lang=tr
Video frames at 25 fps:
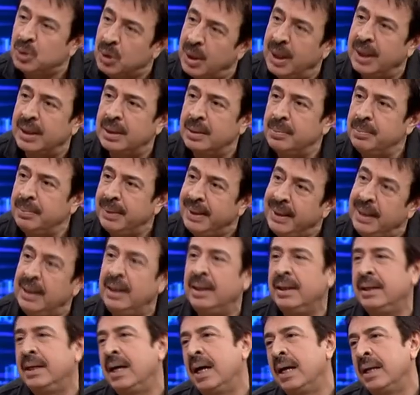soyadım
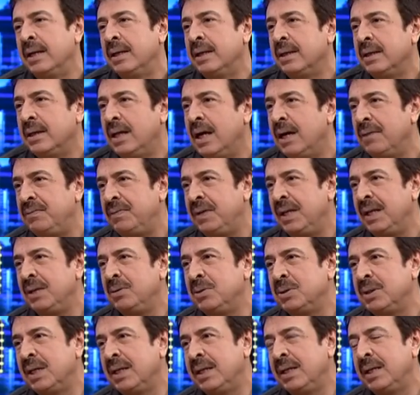İlkan. Kafiyeli
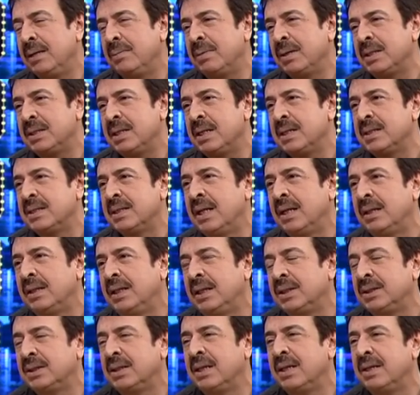güzelliğine baksanız Allah
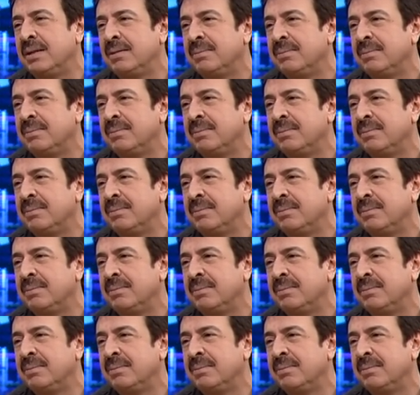aşkına.